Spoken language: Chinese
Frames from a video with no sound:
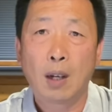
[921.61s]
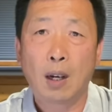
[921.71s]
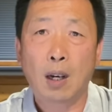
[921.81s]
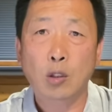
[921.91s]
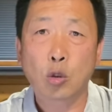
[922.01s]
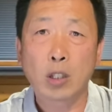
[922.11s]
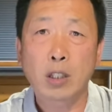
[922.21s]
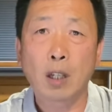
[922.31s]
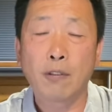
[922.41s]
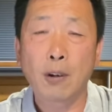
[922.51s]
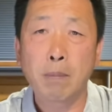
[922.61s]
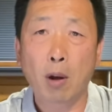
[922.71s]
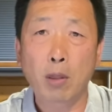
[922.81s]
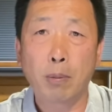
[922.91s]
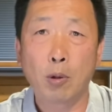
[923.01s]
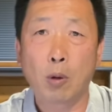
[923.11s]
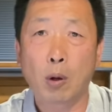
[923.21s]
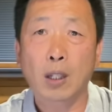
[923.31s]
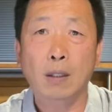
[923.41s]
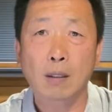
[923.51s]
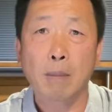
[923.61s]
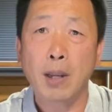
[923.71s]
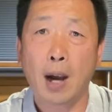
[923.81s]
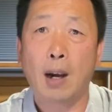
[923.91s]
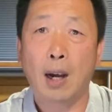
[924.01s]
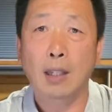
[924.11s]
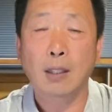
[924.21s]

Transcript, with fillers: 啊，说庆丰包子铺或者是怎么样啊，